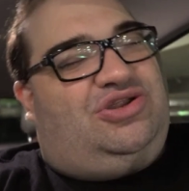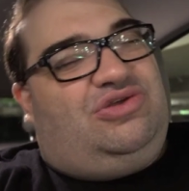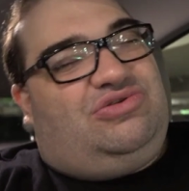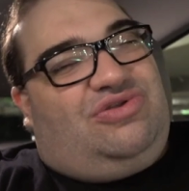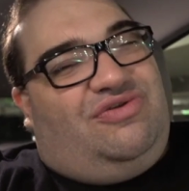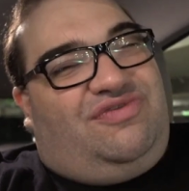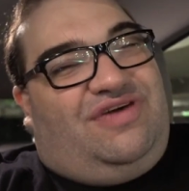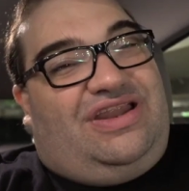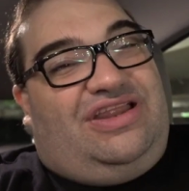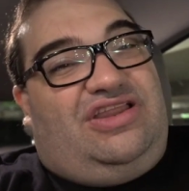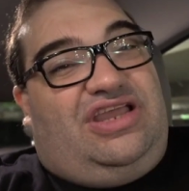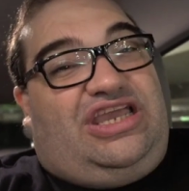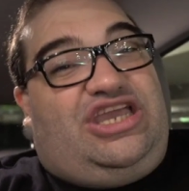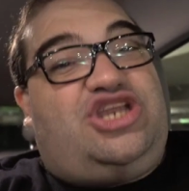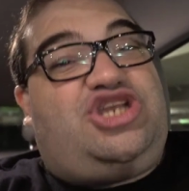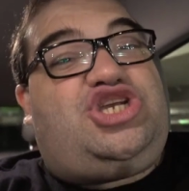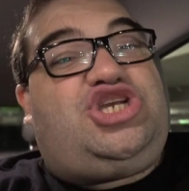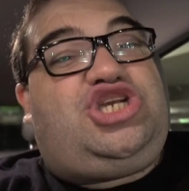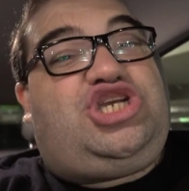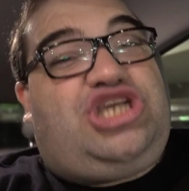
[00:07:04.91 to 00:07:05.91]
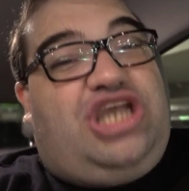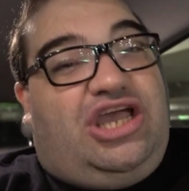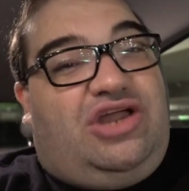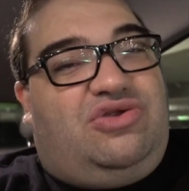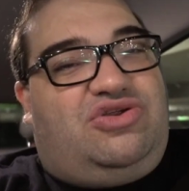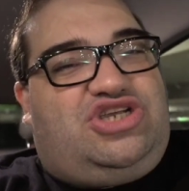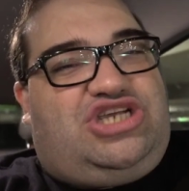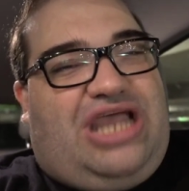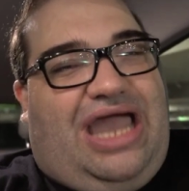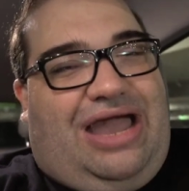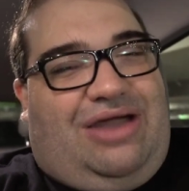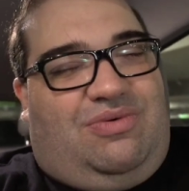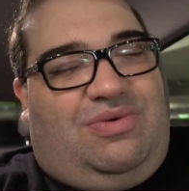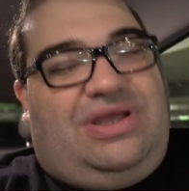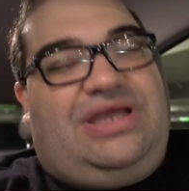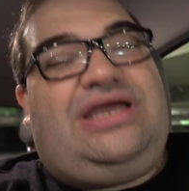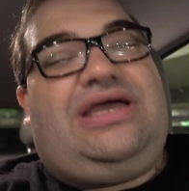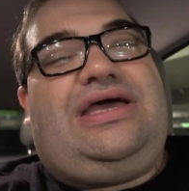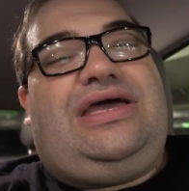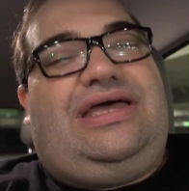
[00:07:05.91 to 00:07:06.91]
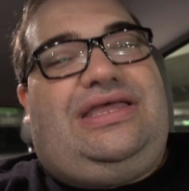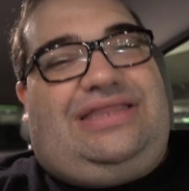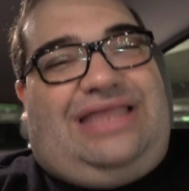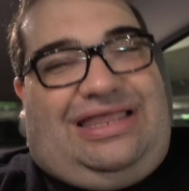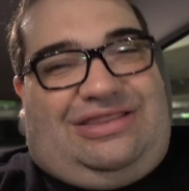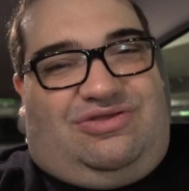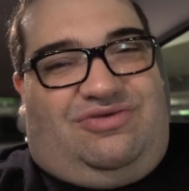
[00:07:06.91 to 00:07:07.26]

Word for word: Eu não estou falando aqui de gelo de água, tá?